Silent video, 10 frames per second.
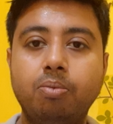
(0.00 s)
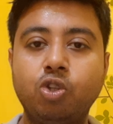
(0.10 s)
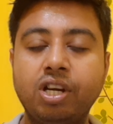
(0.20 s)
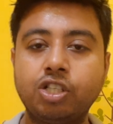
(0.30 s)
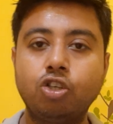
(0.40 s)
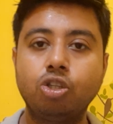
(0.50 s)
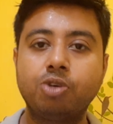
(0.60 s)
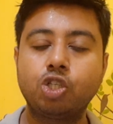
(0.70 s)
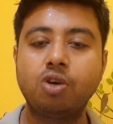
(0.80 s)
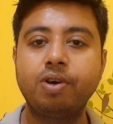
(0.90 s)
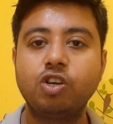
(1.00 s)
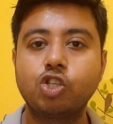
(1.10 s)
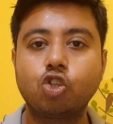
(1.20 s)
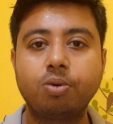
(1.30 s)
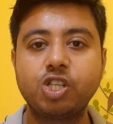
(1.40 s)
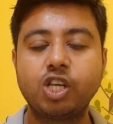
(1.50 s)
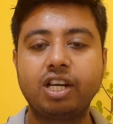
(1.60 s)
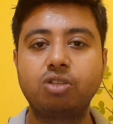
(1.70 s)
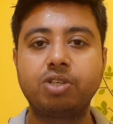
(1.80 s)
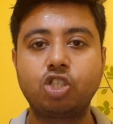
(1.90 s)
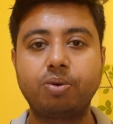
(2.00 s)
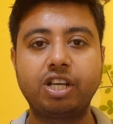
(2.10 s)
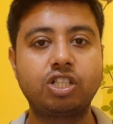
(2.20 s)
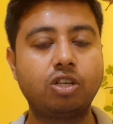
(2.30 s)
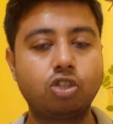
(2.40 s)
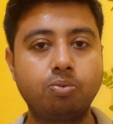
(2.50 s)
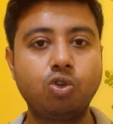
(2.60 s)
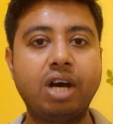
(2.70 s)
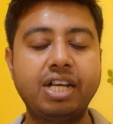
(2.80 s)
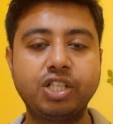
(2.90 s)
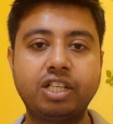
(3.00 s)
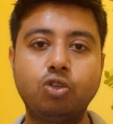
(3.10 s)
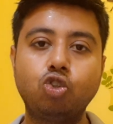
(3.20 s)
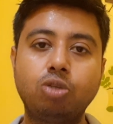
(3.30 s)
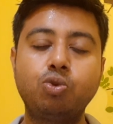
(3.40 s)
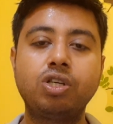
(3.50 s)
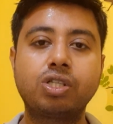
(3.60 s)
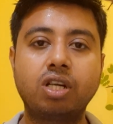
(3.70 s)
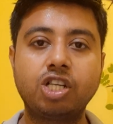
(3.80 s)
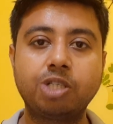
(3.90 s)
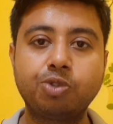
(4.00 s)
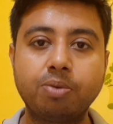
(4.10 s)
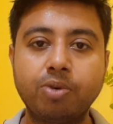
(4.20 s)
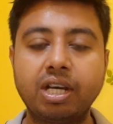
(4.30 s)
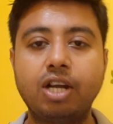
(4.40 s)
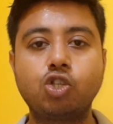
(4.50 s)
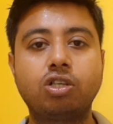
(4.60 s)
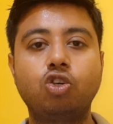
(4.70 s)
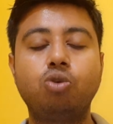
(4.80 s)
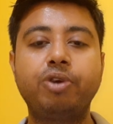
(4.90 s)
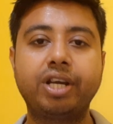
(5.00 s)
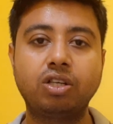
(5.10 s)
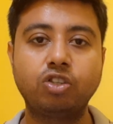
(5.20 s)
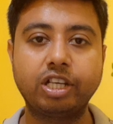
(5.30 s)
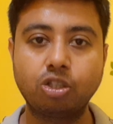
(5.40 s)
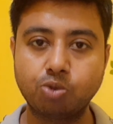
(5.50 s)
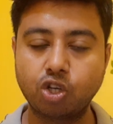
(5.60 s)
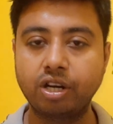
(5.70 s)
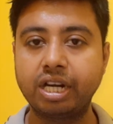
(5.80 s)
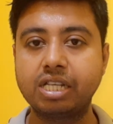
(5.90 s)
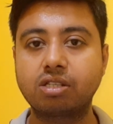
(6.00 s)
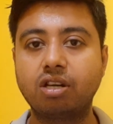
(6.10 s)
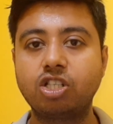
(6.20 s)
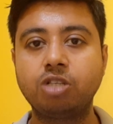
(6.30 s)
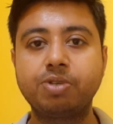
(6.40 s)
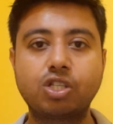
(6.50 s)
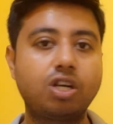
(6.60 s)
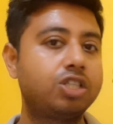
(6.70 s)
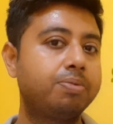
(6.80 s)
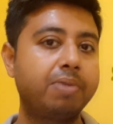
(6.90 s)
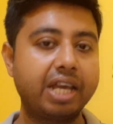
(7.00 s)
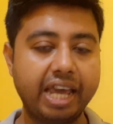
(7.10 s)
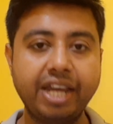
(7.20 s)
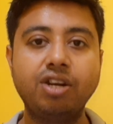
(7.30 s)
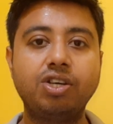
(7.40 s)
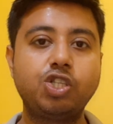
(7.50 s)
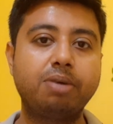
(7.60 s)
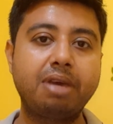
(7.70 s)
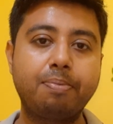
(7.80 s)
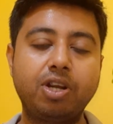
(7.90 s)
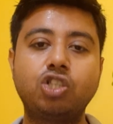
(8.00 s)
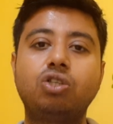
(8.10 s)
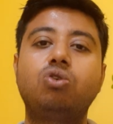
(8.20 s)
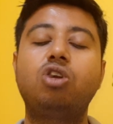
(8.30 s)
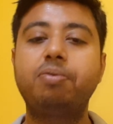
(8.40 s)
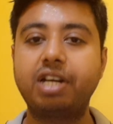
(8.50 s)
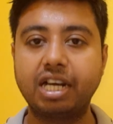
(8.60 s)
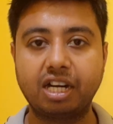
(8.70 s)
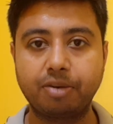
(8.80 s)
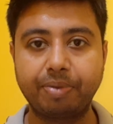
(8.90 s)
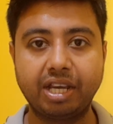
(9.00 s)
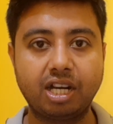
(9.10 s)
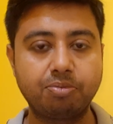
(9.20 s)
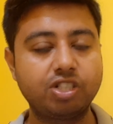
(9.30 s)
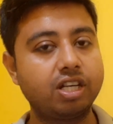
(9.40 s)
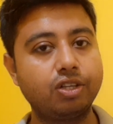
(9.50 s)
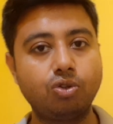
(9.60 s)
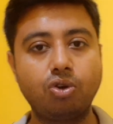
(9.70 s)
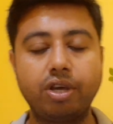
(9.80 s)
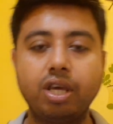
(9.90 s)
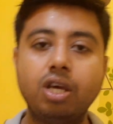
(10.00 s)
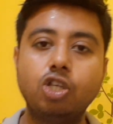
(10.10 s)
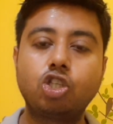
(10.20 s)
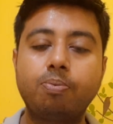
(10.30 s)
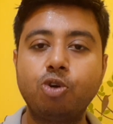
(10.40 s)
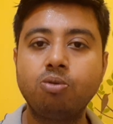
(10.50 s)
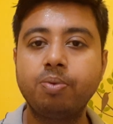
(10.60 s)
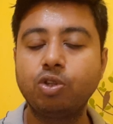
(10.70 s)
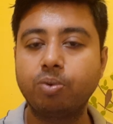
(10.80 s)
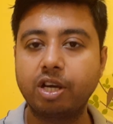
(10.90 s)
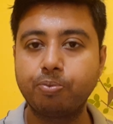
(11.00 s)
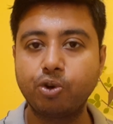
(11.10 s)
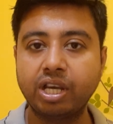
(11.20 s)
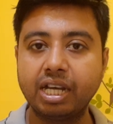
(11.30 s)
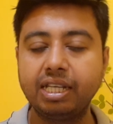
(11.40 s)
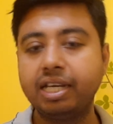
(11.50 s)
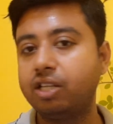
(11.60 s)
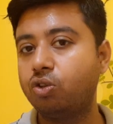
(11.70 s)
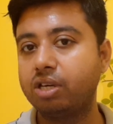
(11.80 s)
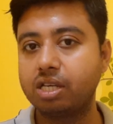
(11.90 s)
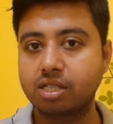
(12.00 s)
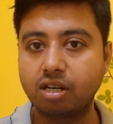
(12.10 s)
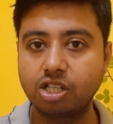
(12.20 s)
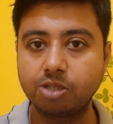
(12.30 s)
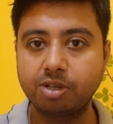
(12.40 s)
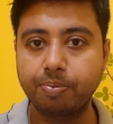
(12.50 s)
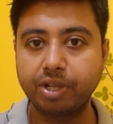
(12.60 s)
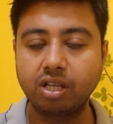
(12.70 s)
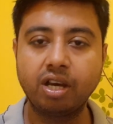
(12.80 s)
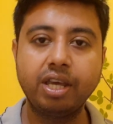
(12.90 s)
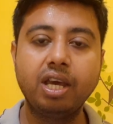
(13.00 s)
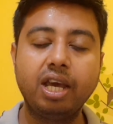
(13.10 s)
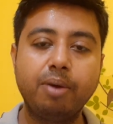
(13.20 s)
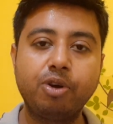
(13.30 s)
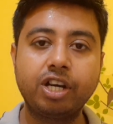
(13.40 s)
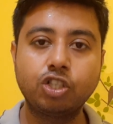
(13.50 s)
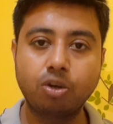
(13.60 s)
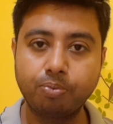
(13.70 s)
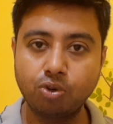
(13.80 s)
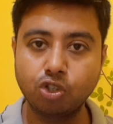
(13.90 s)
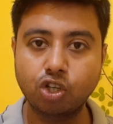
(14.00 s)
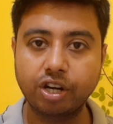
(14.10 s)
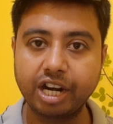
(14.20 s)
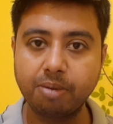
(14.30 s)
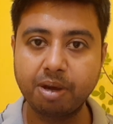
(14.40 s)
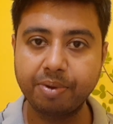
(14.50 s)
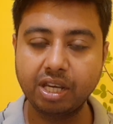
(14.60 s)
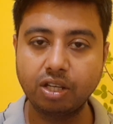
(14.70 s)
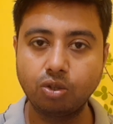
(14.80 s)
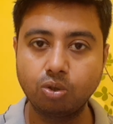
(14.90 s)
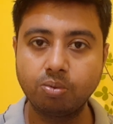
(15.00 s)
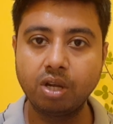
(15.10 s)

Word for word: বন্ধুরা আশা করি তোমরা সবাই ভালো আছো তোমার চ্যানেলে তোমাদের সবাইকে স্বাগতম তো আজ একটা গুরুত্বপূর্ণ স্কলারশিপ সম্পর্কে আলোচনা করবো এটা কিন্তু একদম সরকারি স্কলারশিপ স্কলারশিপ মানে এই নয় যে আমি অ্যাপ্লিকেশন করলাম আর টাকাটা পেয়ে গেলাম সেটা কিন্তু নয় সম্পূর্ণভাবে তোমাকে পরীক্ষা দিয়ে কিন্তু এই স্কলারশিপটা পেতে হয় এবং এটা সম্পূর্ণ সরকারিভাবেই কিন্তু